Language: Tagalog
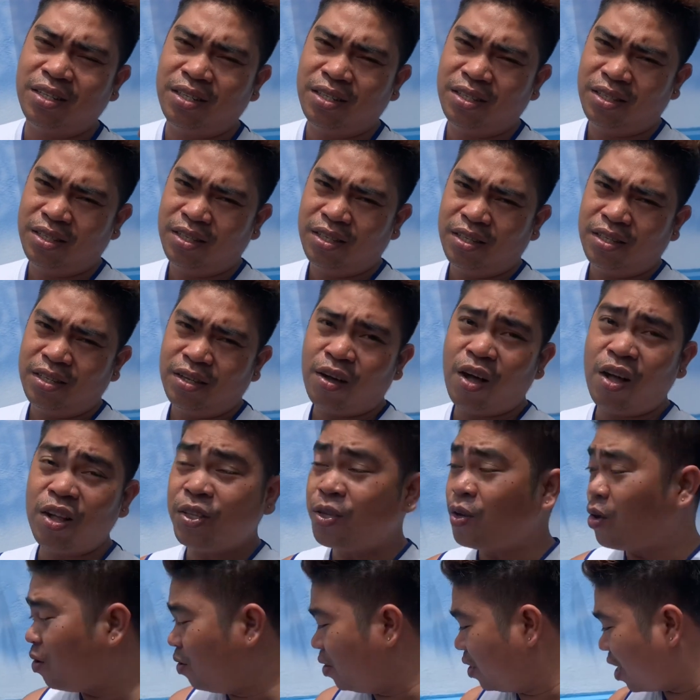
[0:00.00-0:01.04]
Huh?
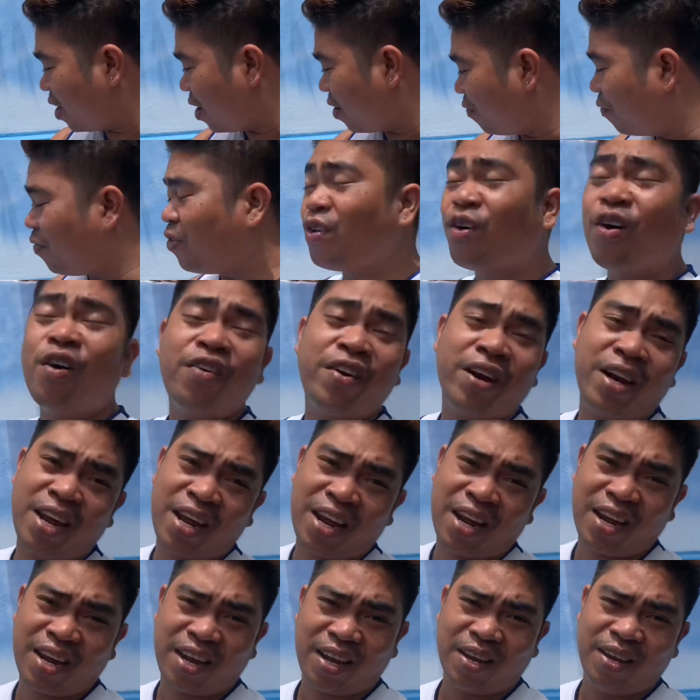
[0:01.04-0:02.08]
Also on the
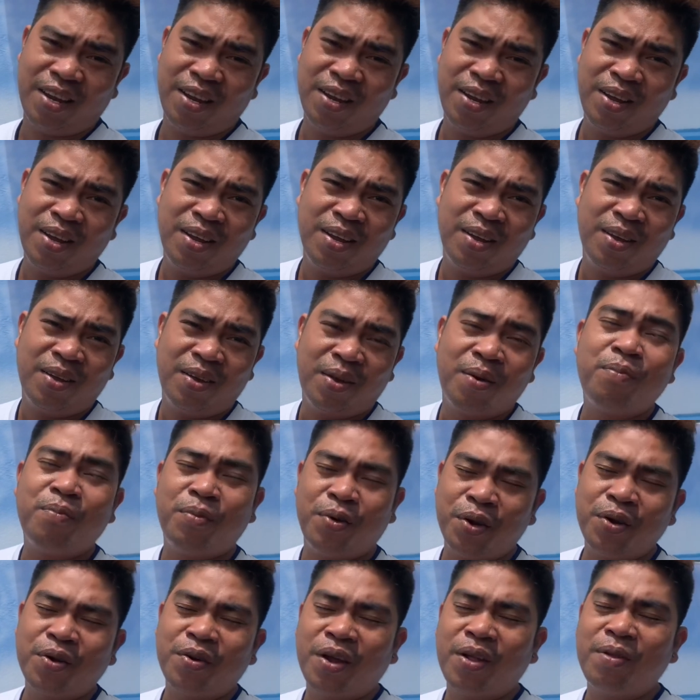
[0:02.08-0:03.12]
flooring. Mural.
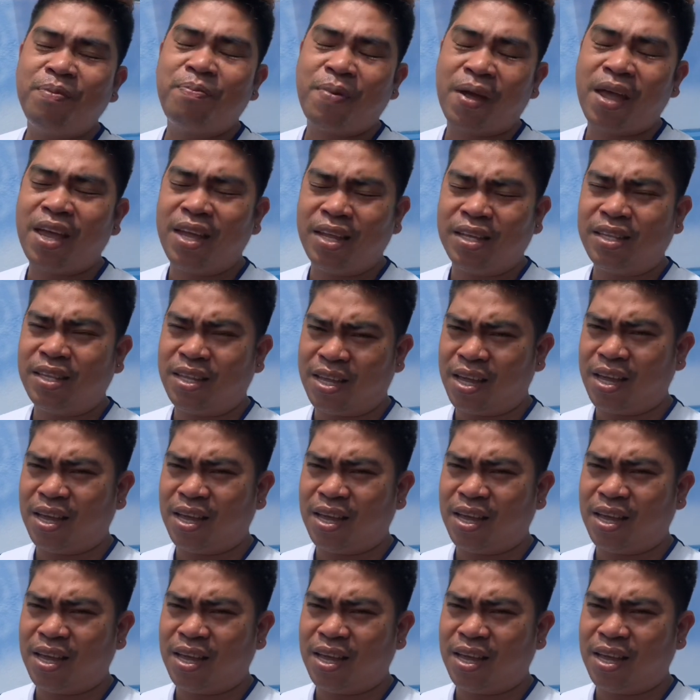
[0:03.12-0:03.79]
Pa mural painting.